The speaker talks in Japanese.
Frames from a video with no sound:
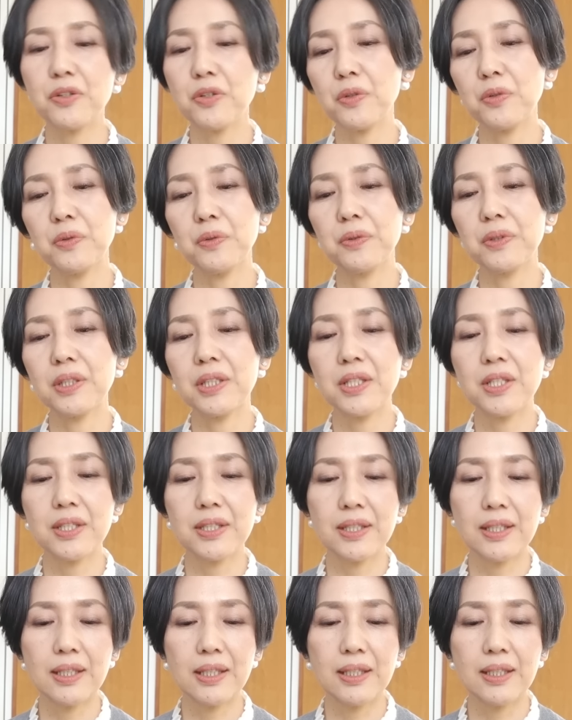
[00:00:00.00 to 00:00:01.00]
そういうふうにし
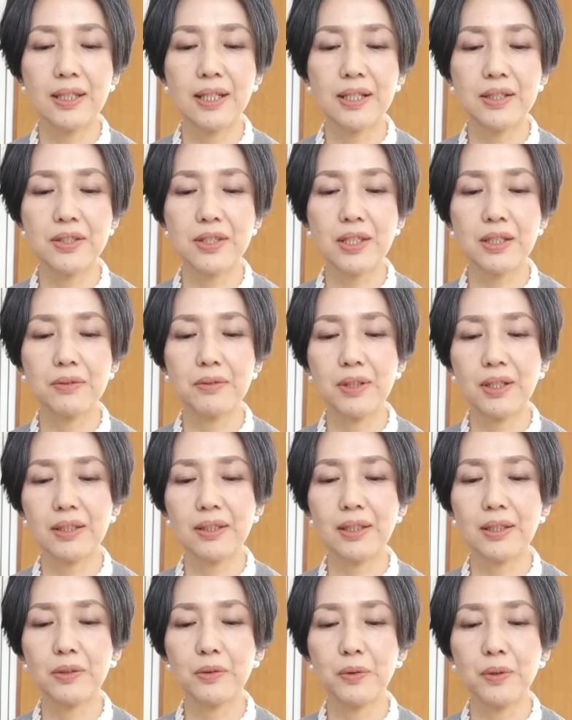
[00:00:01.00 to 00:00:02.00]
てらっしゃる
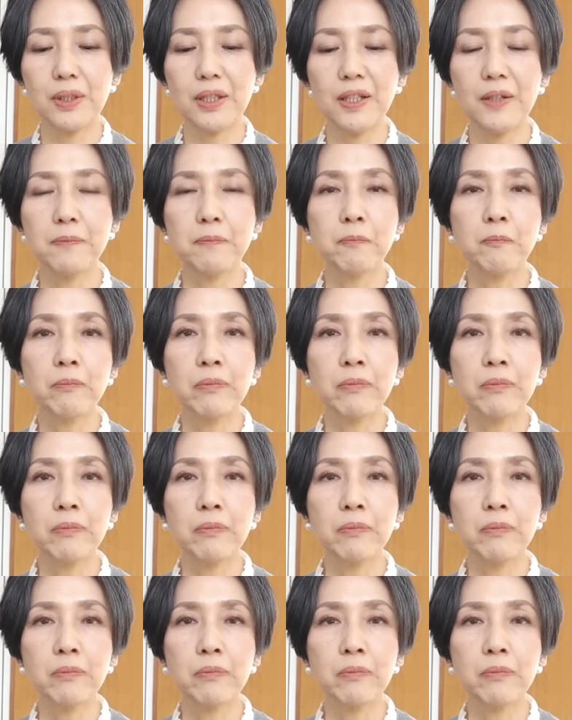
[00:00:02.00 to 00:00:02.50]
方とか